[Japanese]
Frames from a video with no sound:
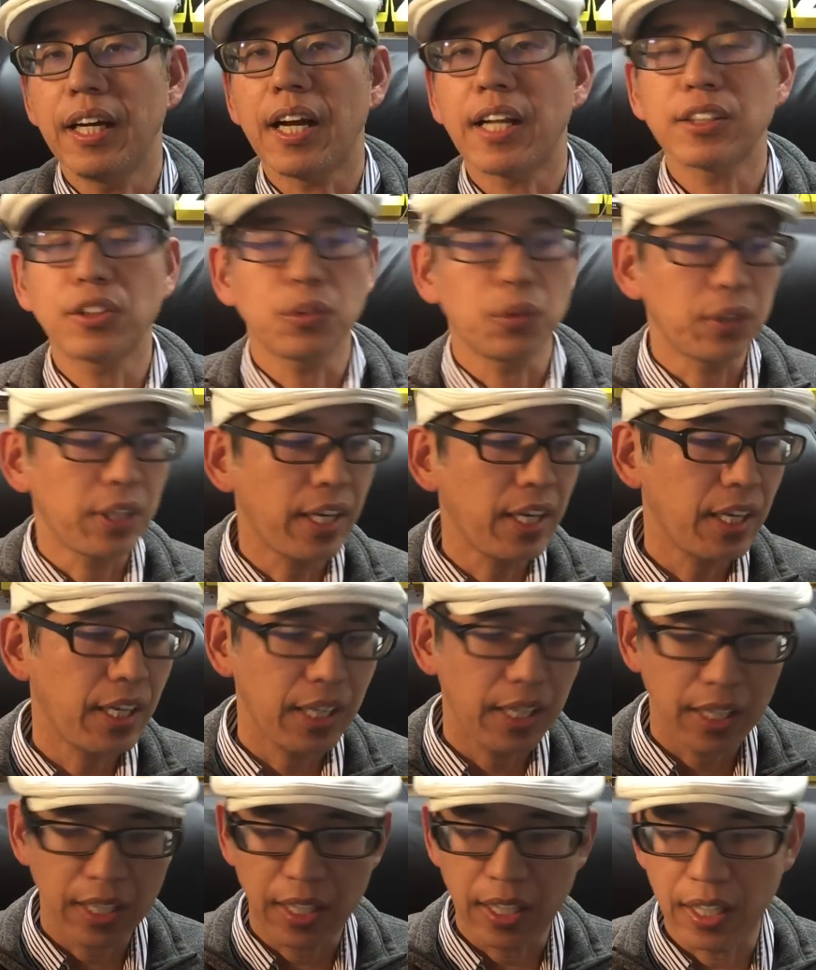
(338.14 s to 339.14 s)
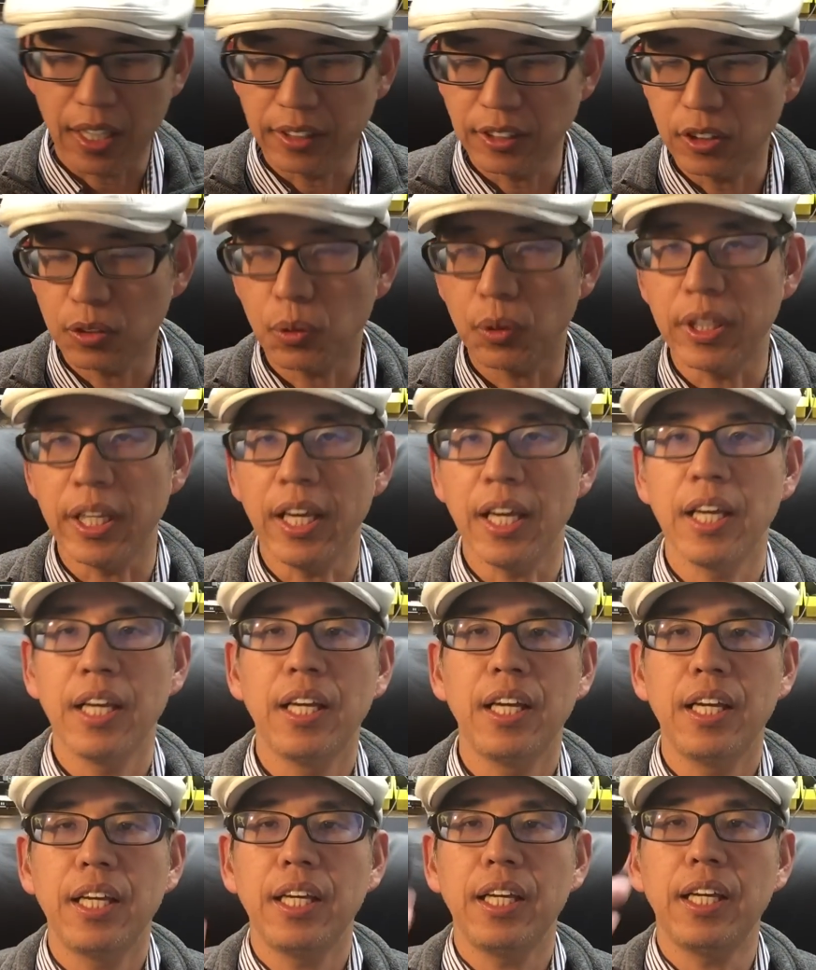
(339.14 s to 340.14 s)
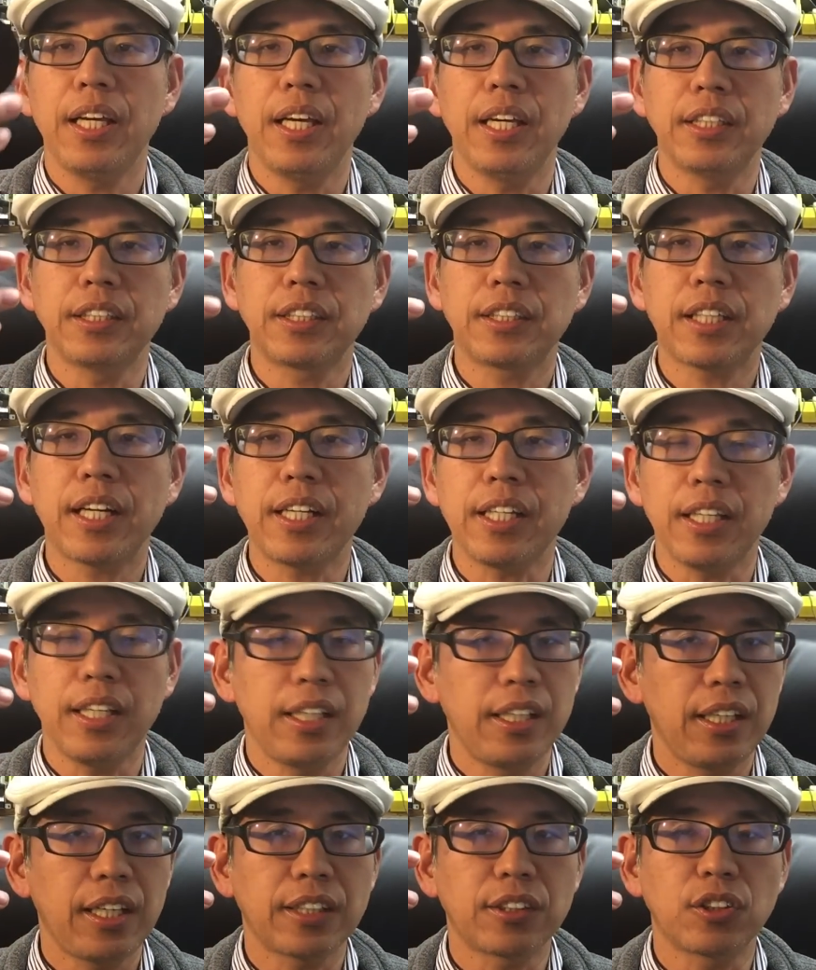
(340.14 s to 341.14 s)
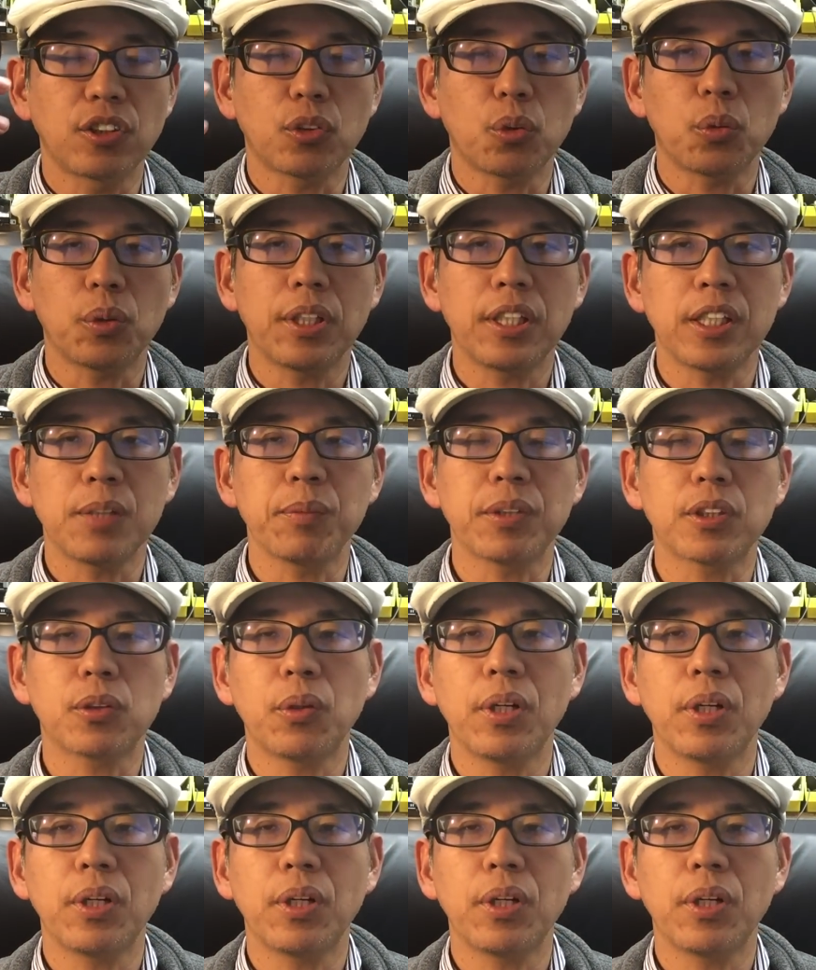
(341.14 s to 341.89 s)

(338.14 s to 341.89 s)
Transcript: ガラスをね、えー、2個で、えー、しっかり外すことができます。